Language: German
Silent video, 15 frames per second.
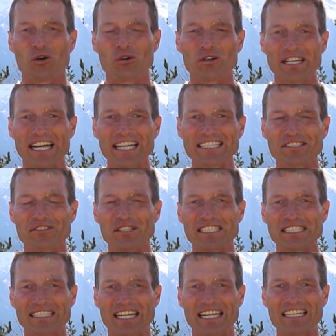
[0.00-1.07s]
Und jetzt noch
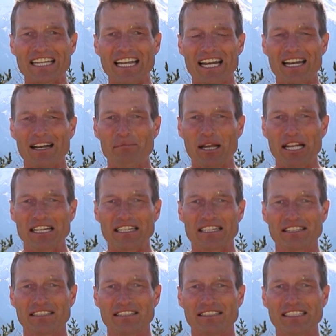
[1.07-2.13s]
das dritte
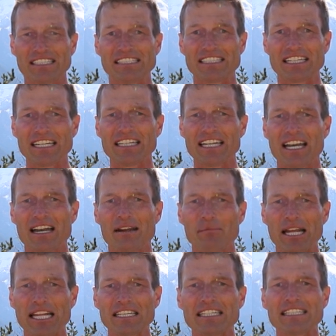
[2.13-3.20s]
Element. Das dritte
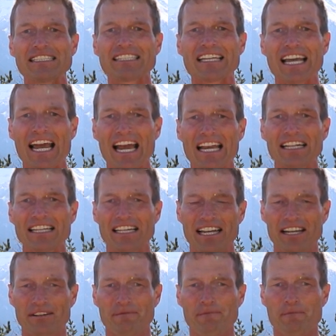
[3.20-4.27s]
Element ist
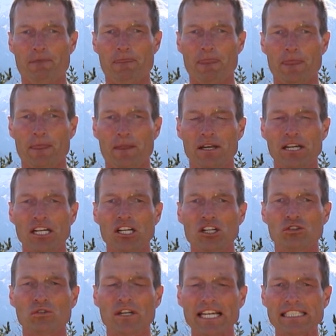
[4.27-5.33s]
Kälte.
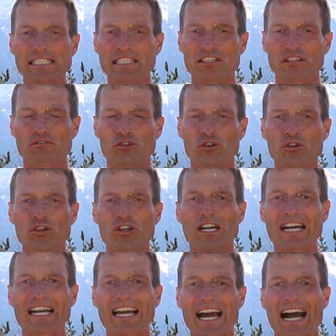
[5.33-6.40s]
Du gehst in der Früh
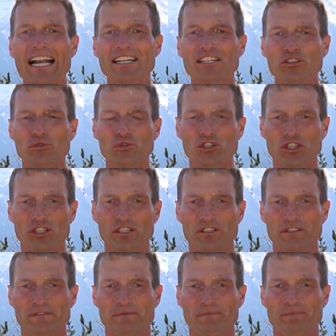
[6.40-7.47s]
kalt duschen.
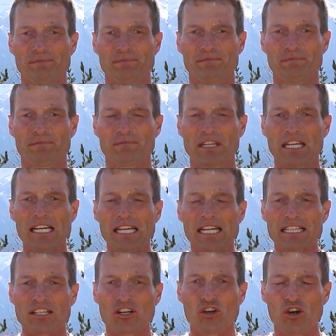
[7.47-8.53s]

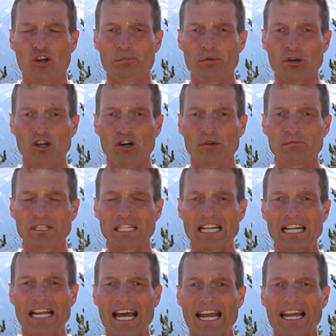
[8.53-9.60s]
Der Körper kommt in
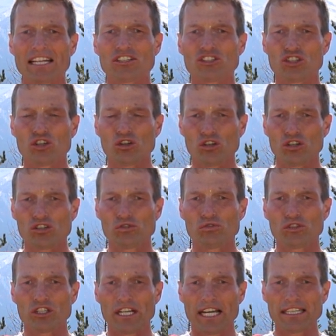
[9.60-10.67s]
einen leichten
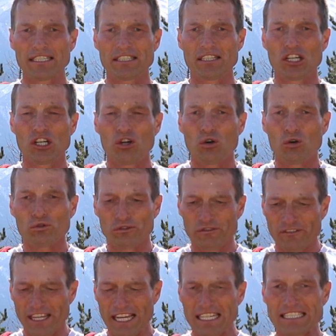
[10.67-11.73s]
Schockzustand und
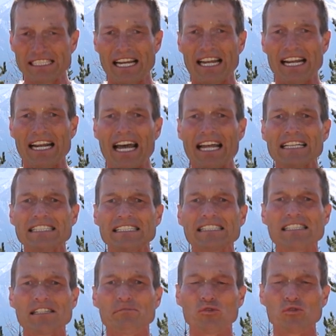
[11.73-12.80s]
fährt sein
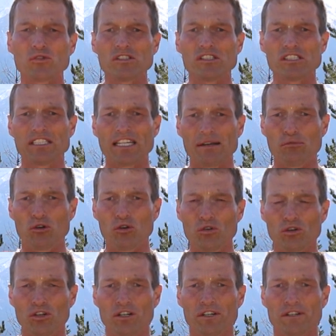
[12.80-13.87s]
ganzes Immunsystem
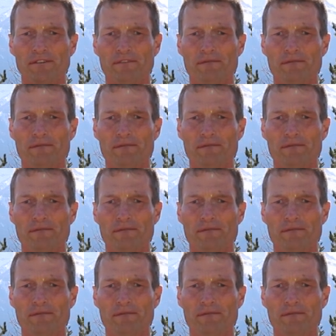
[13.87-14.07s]
hoch.